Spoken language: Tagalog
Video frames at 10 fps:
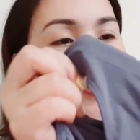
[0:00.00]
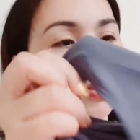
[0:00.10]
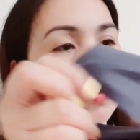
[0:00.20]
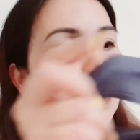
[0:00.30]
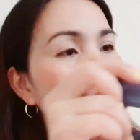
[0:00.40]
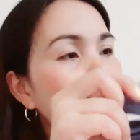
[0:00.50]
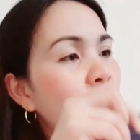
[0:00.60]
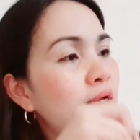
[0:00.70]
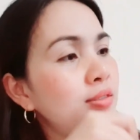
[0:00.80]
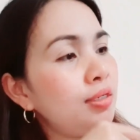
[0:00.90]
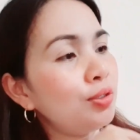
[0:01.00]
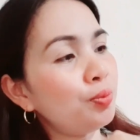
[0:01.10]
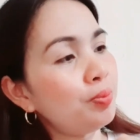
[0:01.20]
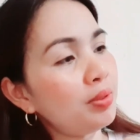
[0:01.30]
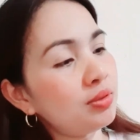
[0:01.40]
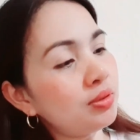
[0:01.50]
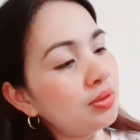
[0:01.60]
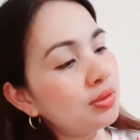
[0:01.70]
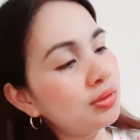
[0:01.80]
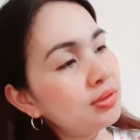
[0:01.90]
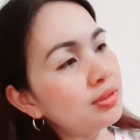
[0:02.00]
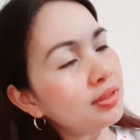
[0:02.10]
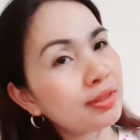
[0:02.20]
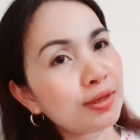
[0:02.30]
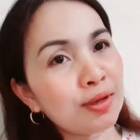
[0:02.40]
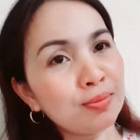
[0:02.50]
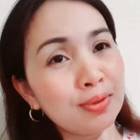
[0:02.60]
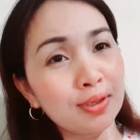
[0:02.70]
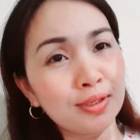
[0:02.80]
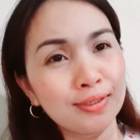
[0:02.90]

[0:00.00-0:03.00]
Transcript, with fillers: Wow guys, ang lupit oh. Grabe.